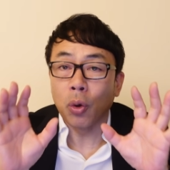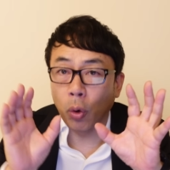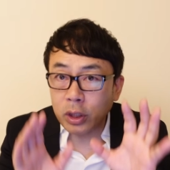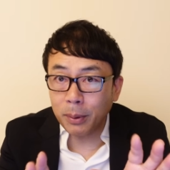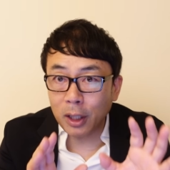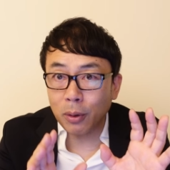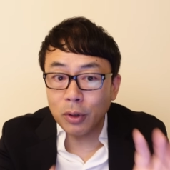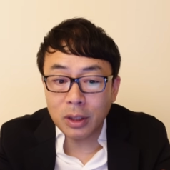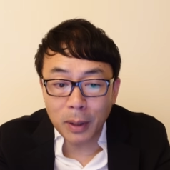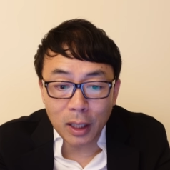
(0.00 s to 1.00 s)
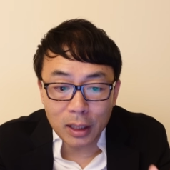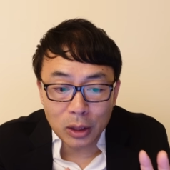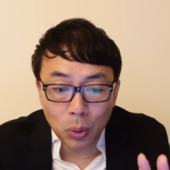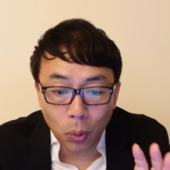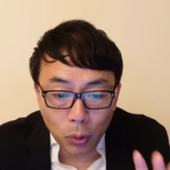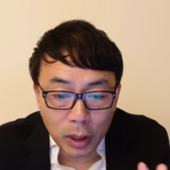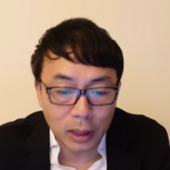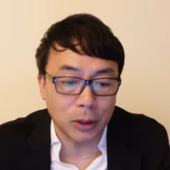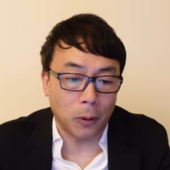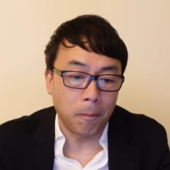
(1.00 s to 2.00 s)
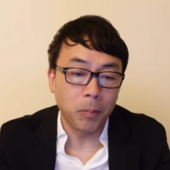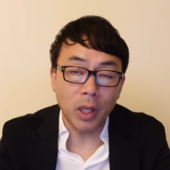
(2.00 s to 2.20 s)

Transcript: 追い詰められて追い詰められて、そこでですよ。